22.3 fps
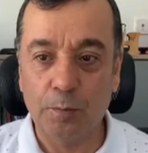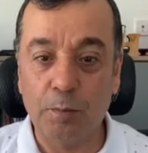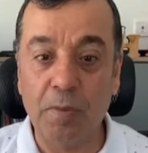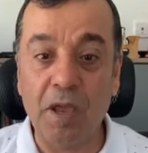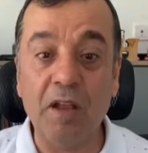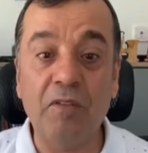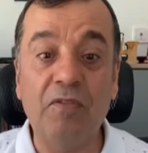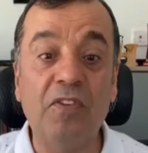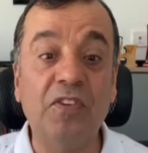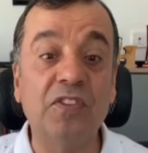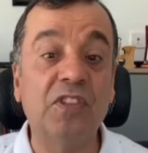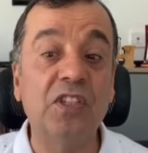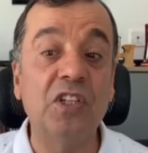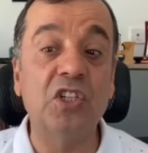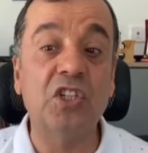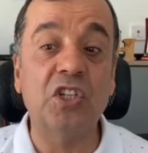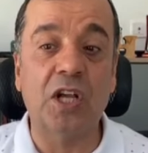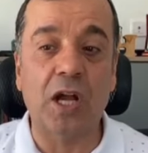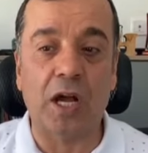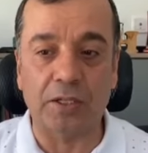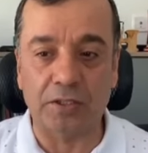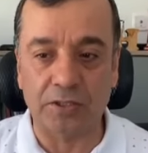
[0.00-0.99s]
Bel fıtığı
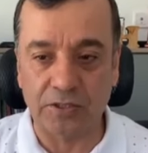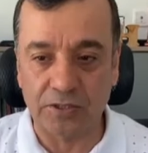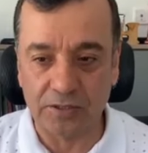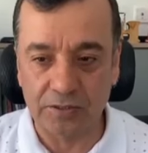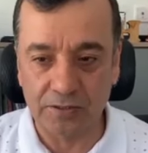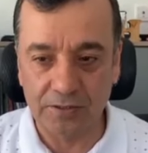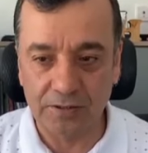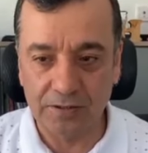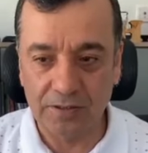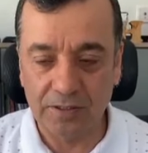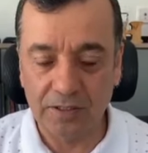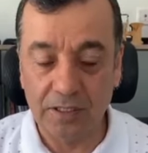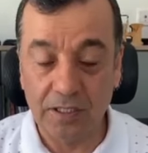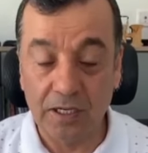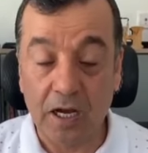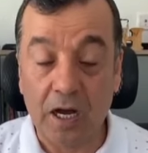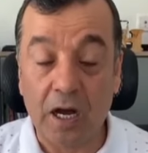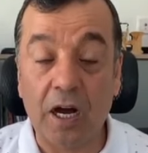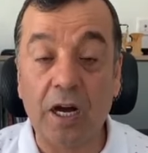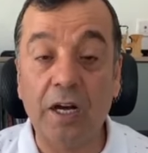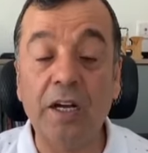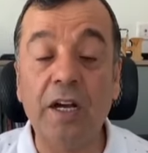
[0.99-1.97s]
çıkar.
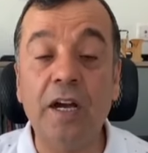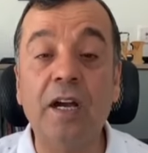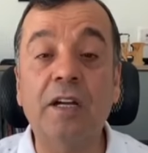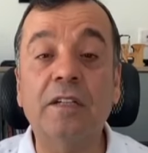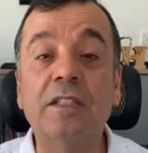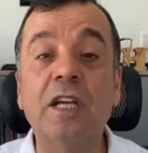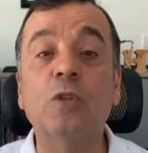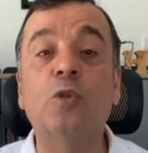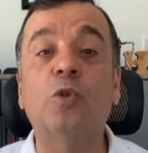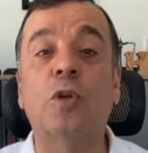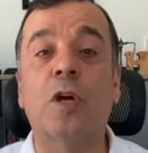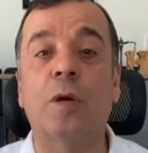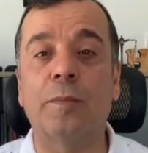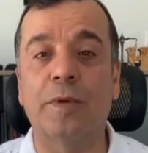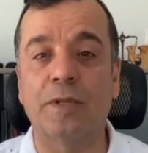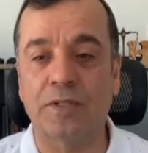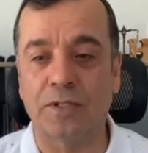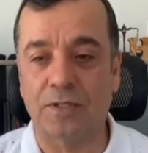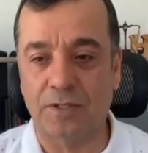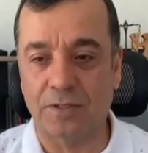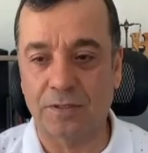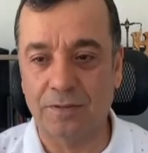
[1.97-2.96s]
Ayakta
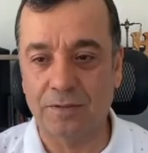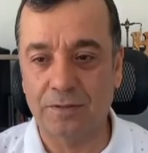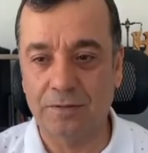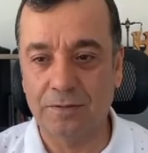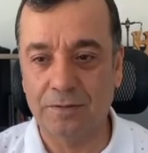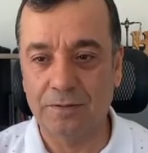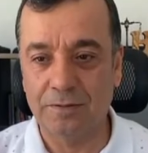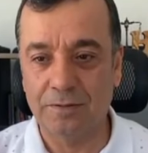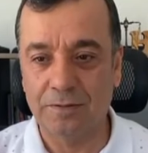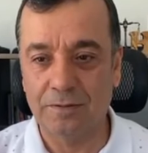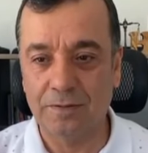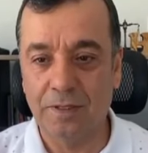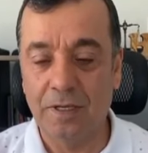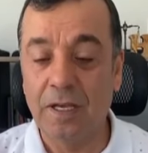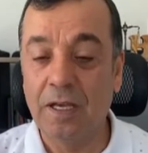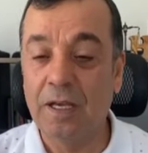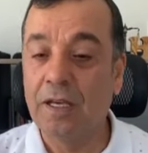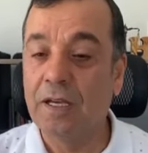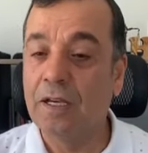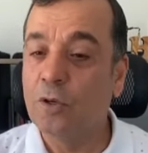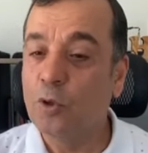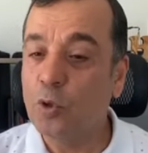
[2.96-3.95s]
duramaz.
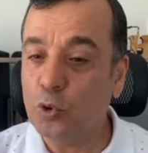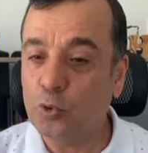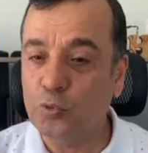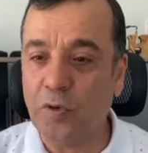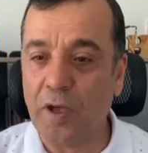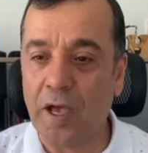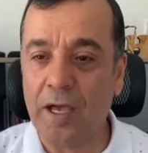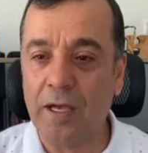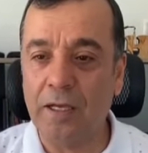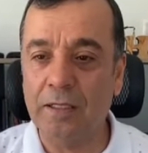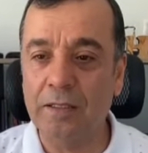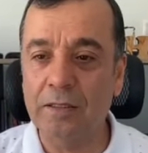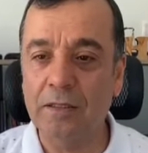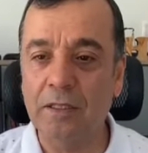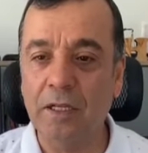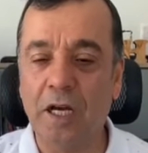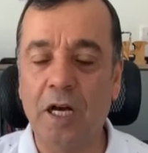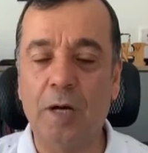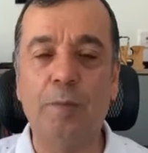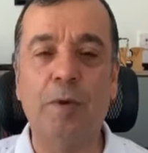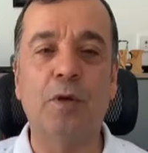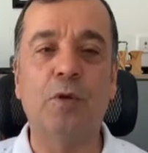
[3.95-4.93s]
Lütfen
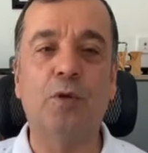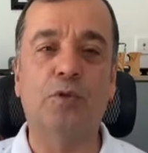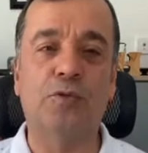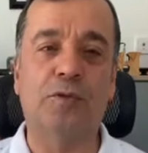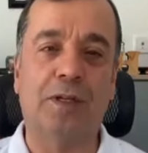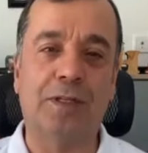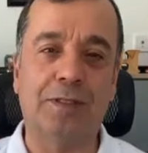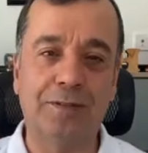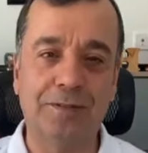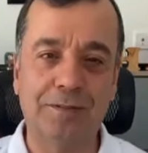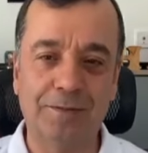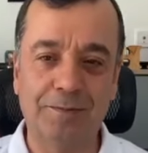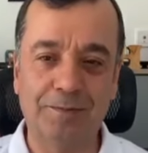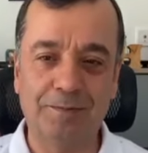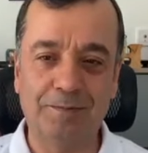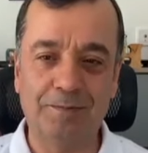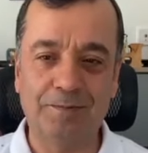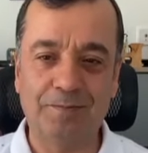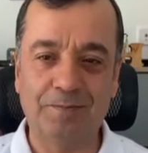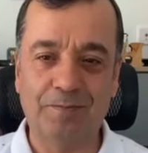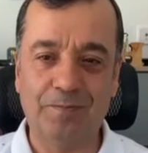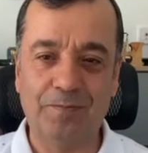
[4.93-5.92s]
ama lütfen.
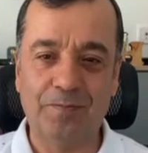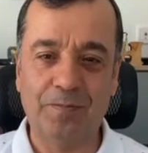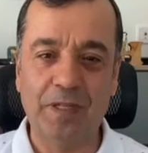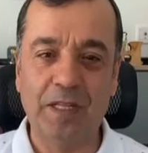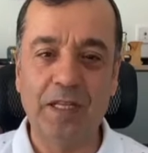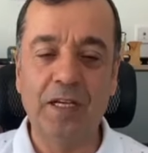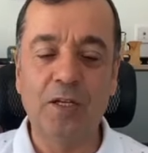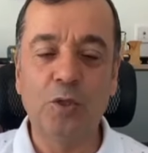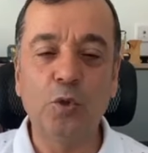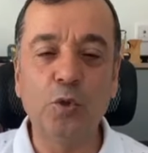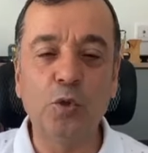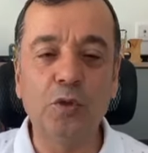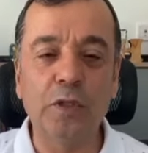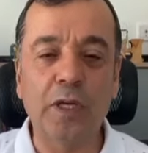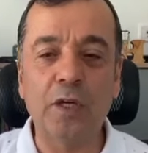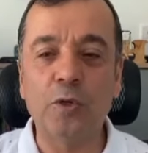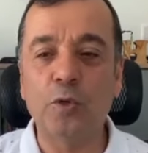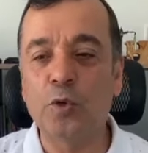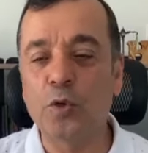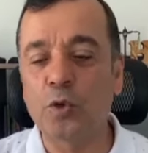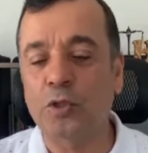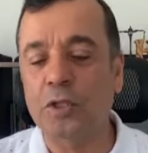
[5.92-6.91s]

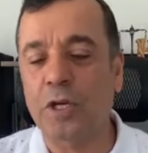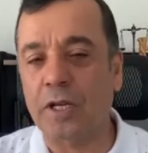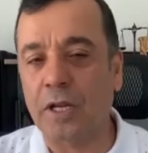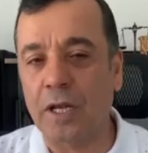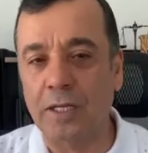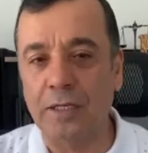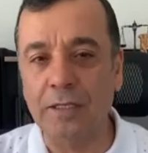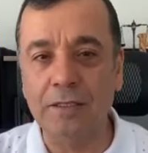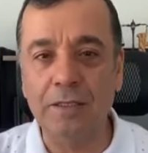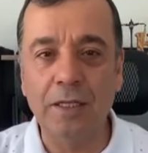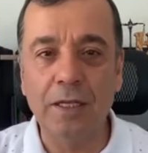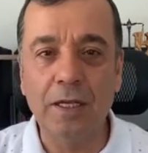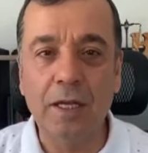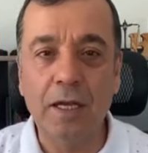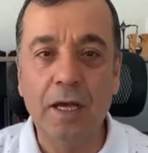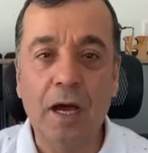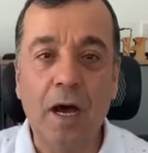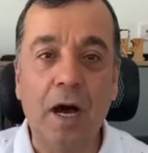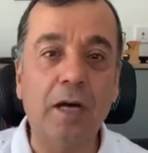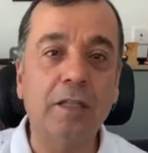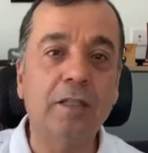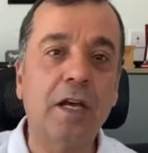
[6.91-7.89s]
Dünyayı kurtaran
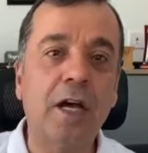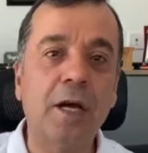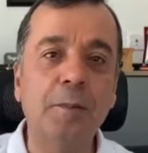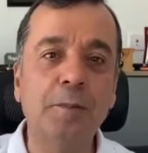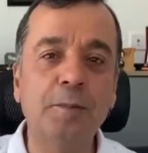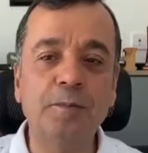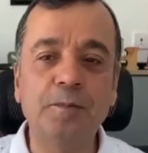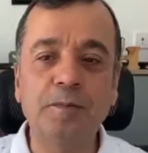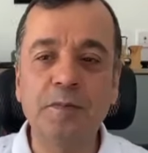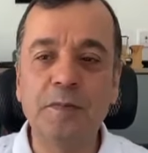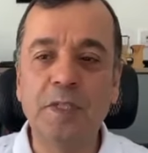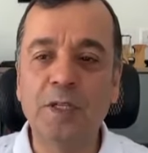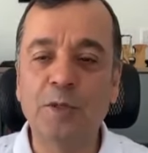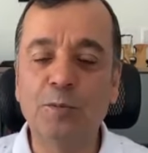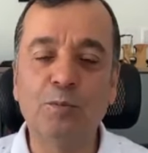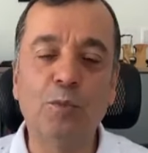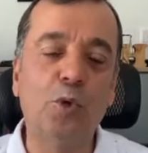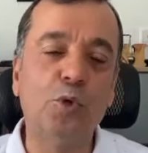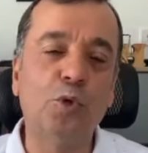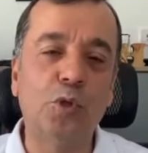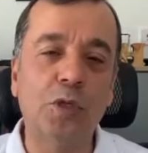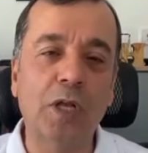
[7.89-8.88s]
adam
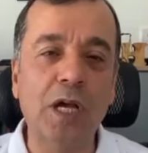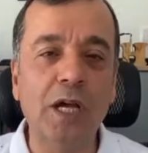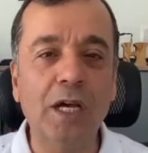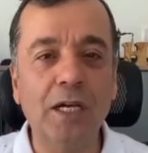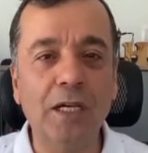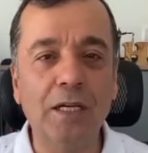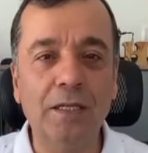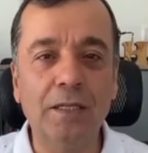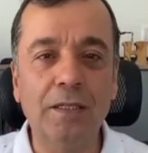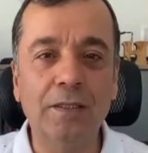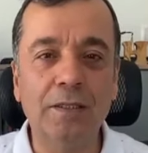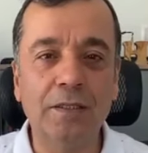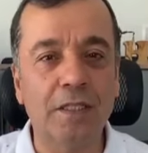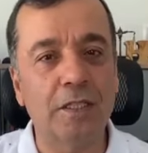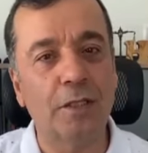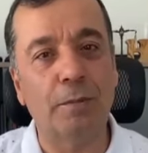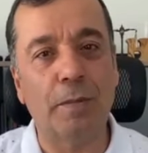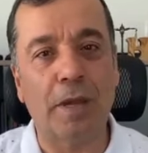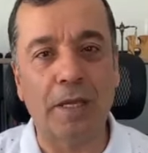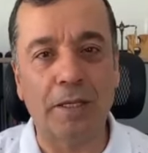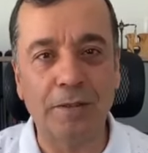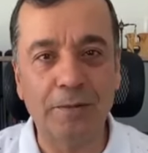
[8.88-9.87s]
moduna
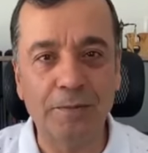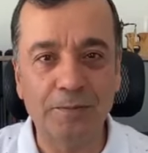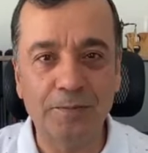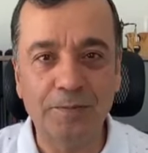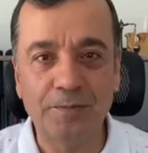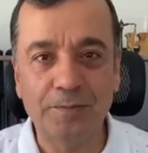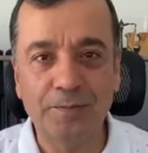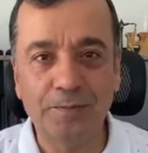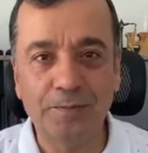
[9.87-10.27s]
girmeyin.